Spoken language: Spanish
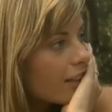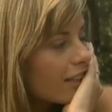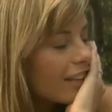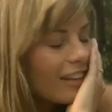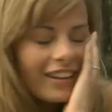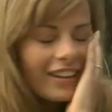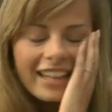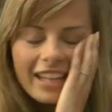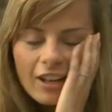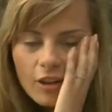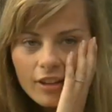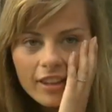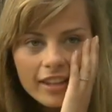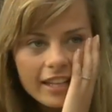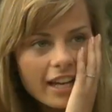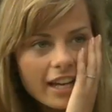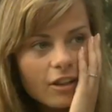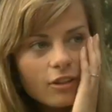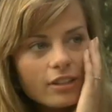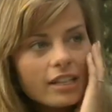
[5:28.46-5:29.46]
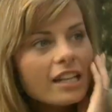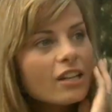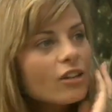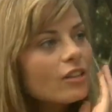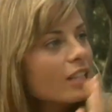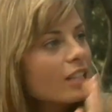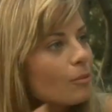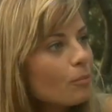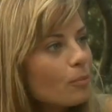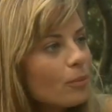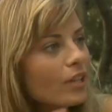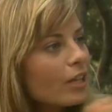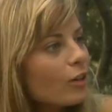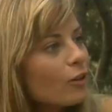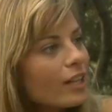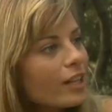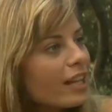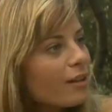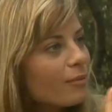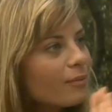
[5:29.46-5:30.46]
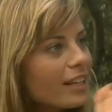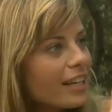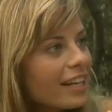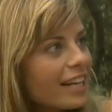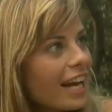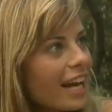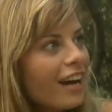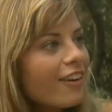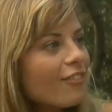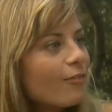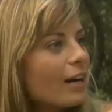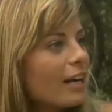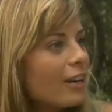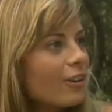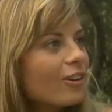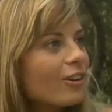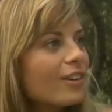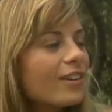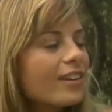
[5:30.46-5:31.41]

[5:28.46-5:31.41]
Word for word: de verdad, hoy día no he tenido tiempo de acordarme de nada malo.